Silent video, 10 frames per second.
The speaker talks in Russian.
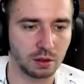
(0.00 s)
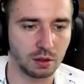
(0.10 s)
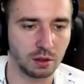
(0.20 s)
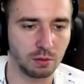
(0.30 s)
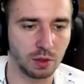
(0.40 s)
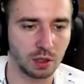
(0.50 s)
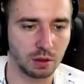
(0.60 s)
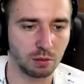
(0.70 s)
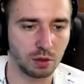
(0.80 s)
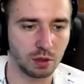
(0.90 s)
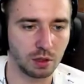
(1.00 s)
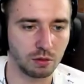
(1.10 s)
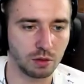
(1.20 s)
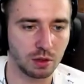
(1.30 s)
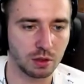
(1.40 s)
Химера была у
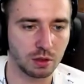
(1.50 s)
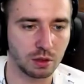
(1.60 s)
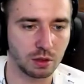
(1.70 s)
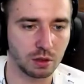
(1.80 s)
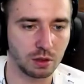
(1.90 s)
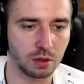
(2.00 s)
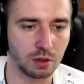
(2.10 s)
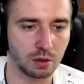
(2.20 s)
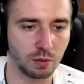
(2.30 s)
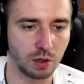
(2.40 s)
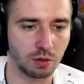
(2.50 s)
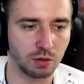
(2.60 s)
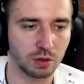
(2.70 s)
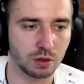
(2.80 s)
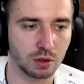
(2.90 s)
нас. Дед
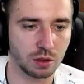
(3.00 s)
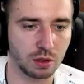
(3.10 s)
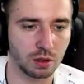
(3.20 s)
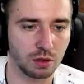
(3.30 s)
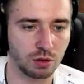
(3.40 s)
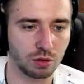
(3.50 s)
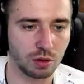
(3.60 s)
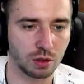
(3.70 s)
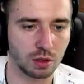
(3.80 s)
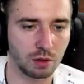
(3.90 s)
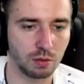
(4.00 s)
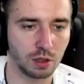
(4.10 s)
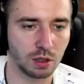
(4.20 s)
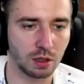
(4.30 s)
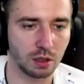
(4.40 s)
Мороз, еще раз
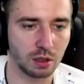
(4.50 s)
Химера.